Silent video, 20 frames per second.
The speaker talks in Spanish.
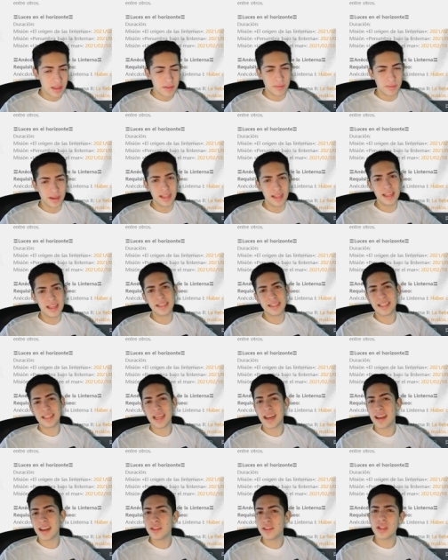¿Vale?
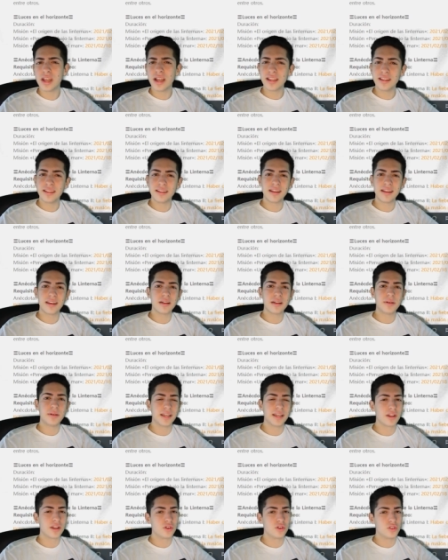Este rito de la linterna va a
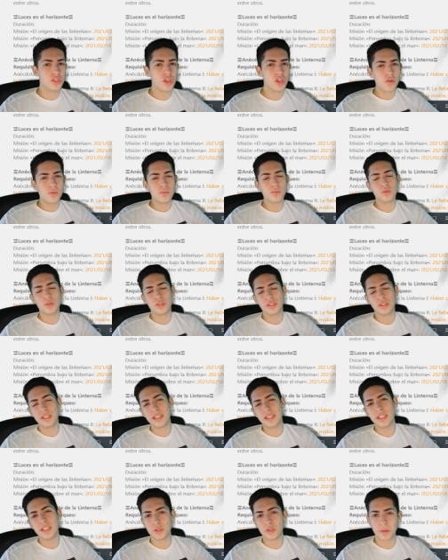traer consigo
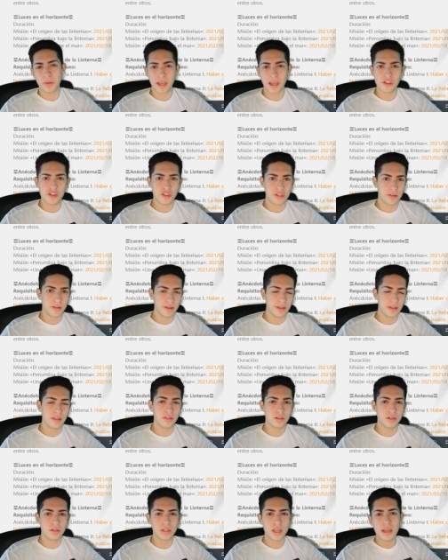muchísimos pequeños
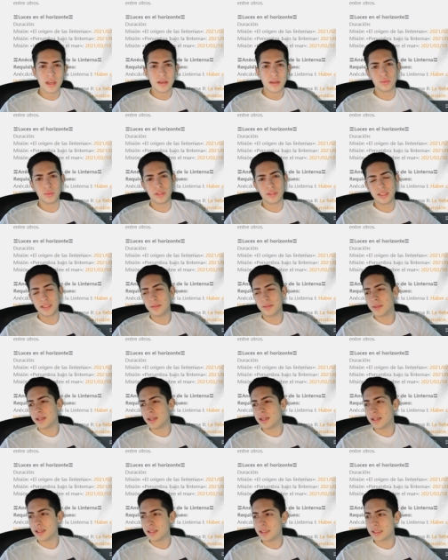eventos,
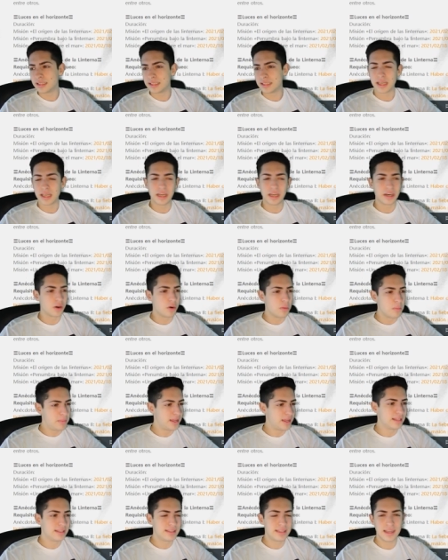muchísimas
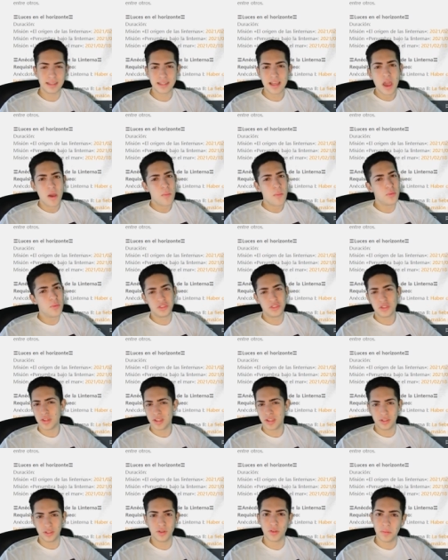recompensas, mucho
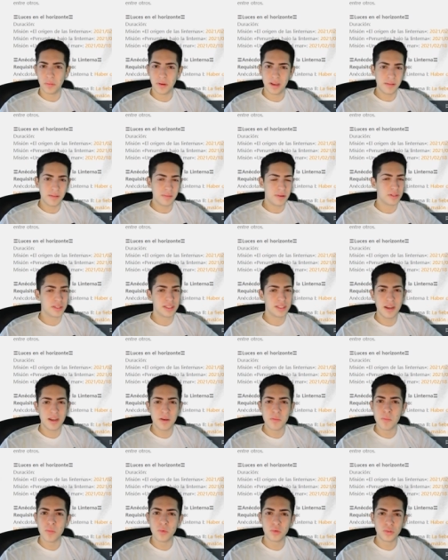de todo, ¿vale? Vamos a tener
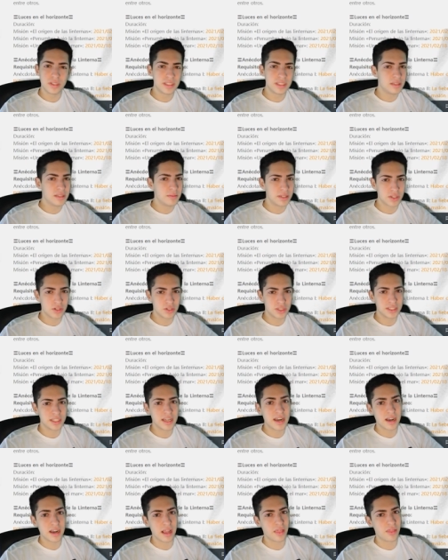muchísimas cosas
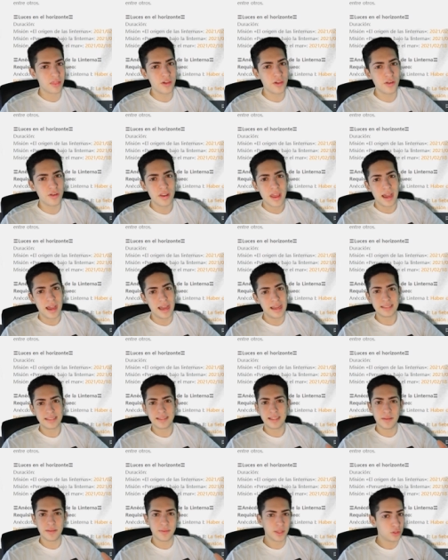en relación a
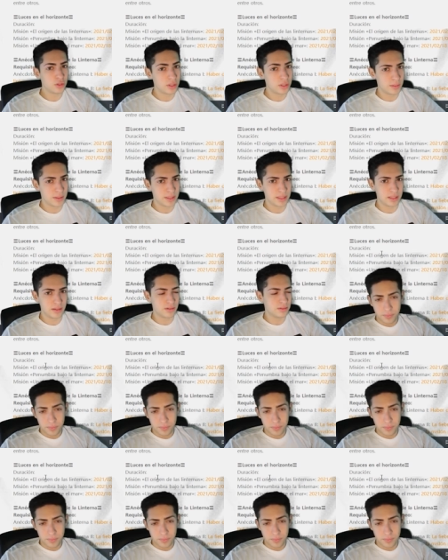este evento temático.